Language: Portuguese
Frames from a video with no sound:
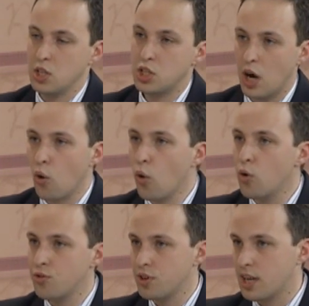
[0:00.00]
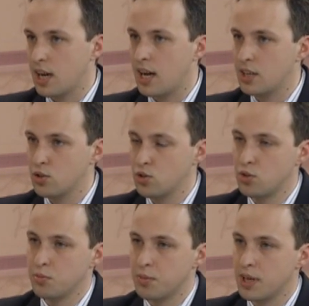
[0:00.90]
Já houve casos de
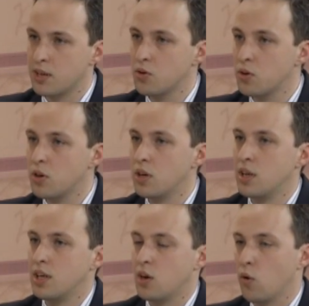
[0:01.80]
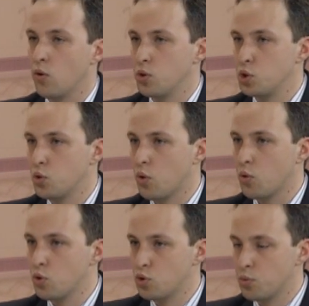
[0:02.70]
um banco onde o
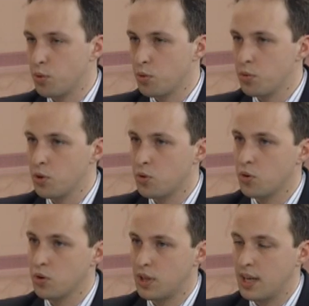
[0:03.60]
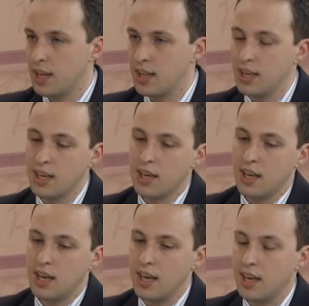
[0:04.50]
concurso público dele
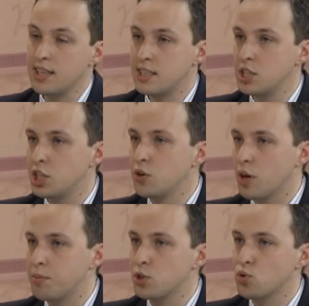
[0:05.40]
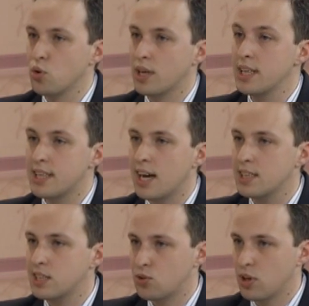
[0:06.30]
é, exigiu que a pessoa
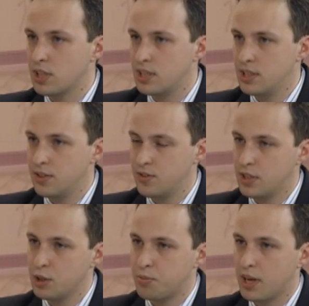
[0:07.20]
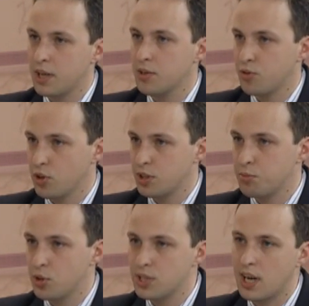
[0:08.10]
quitasse suas dívidas para que isso fosse
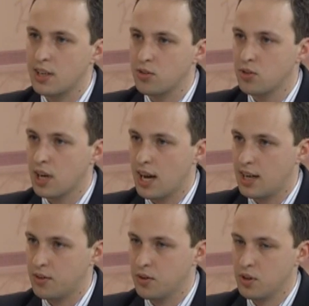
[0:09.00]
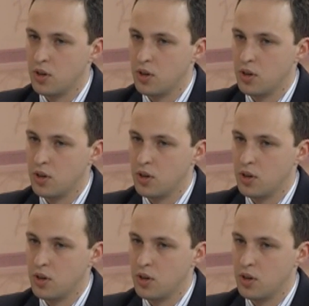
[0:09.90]
empossado no cargo.